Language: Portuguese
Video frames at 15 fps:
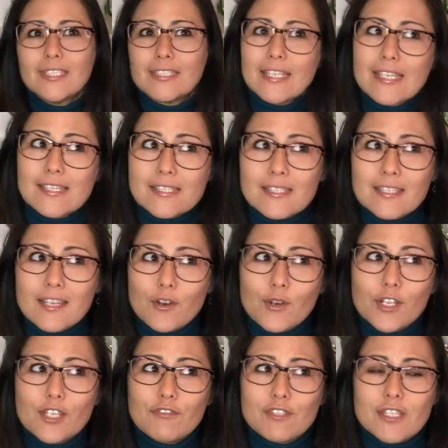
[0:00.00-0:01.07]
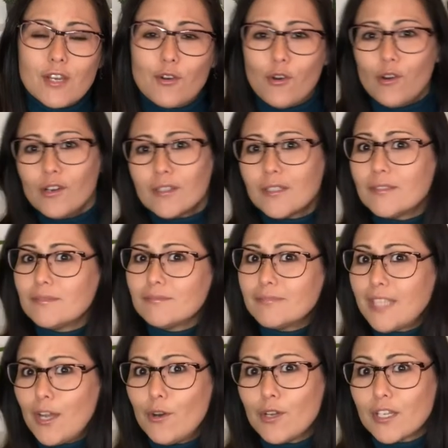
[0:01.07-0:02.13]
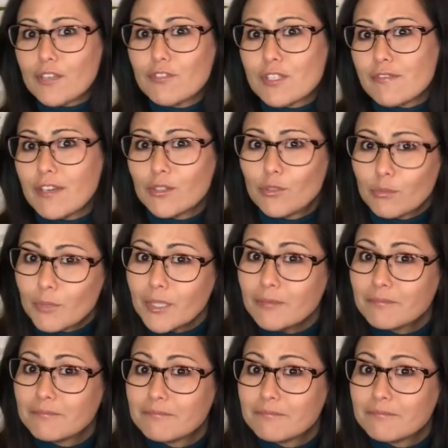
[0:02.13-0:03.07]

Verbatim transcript: Da, da hora que você acorda até a hora que você vai dormir?